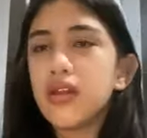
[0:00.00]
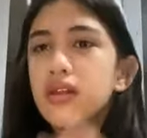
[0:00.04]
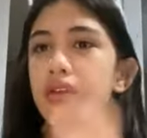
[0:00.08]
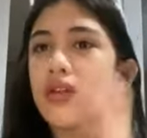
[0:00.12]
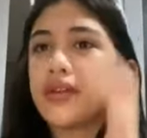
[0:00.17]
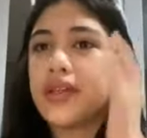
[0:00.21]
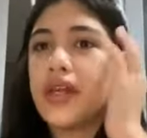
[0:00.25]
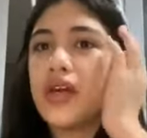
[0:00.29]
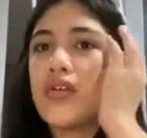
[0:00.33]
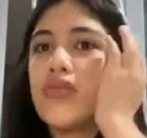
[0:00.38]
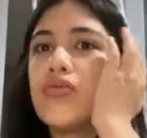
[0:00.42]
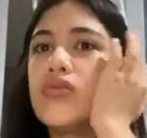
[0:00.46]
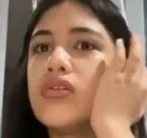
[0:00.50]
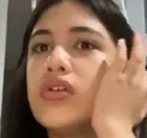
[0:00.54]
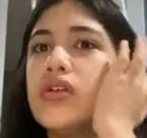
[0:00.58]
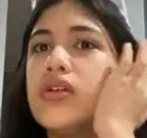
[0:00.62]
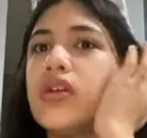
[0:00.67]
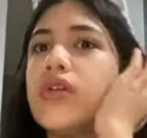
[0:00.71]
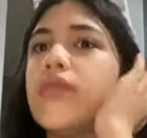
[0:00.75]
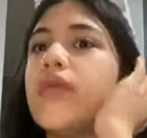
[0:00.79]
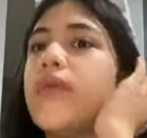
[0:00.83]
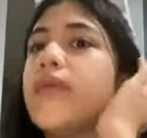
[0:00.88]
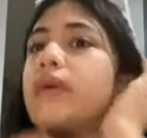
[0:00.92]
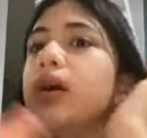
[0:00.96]
Soalnya aku
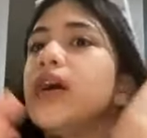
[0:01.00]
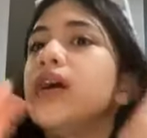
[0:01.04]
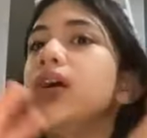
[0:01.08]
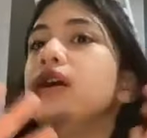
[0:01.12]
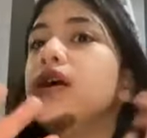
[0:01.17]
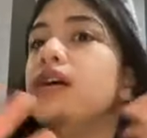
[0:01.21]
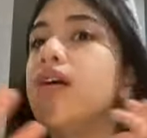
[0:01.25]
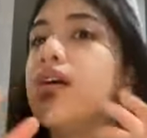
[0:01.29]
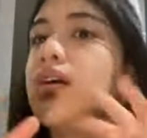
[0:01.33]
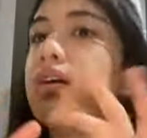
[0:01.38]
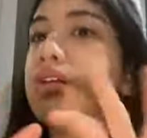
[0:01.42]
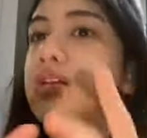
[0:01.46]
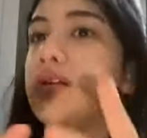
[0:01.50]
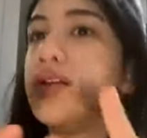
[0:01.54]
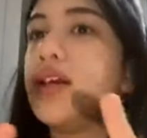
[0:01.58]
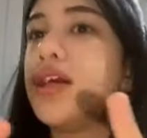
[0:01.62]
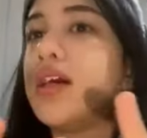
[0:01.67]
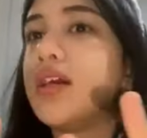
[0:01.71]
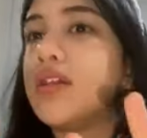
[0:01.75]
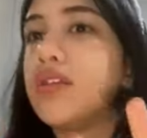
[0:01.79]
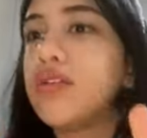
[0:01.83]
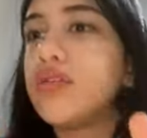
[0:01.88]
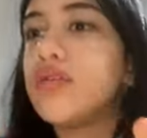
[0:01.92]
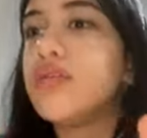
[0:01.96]
udah lama banget
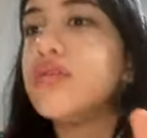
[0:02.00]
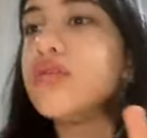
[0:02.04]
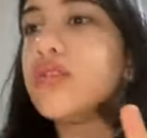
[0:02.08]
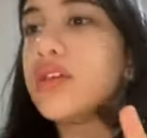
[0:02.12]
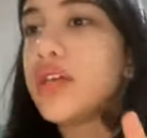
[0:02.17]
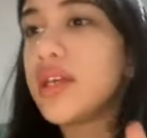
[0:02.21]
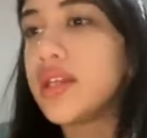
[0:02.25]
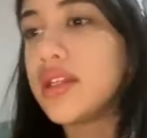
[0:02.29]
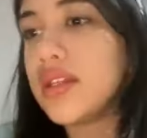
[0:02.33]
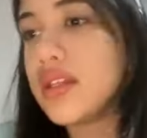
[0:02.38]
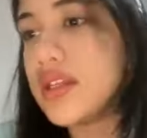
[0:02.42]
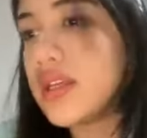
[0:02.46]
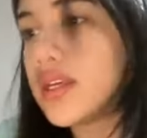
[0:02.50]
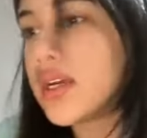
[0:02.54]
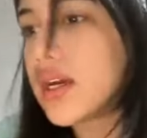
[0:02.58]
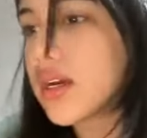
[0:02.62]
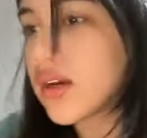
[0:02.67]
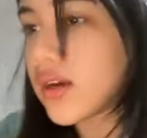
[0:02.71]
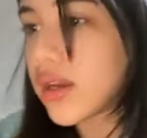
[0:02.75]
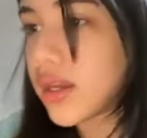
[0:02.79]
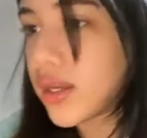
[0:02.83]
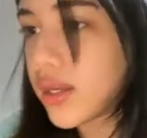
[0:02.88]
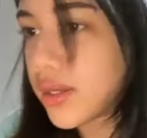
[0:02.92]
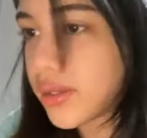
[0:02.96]
gak tunjukin dia
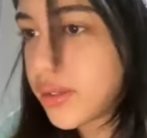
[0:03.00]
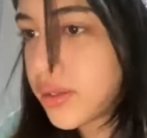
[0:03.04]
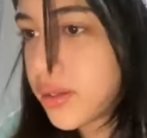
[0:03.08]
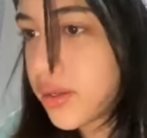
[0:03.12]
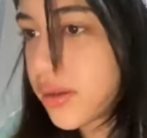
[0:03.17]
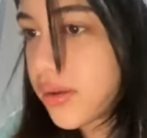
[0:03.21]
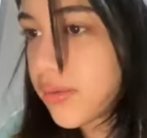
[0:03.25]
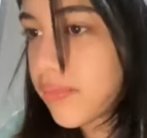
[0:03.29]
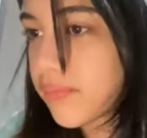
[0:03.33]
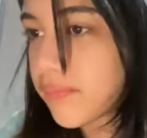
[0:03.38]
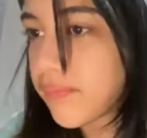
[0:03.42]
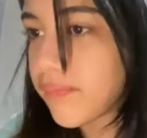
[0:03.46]
kayaknya.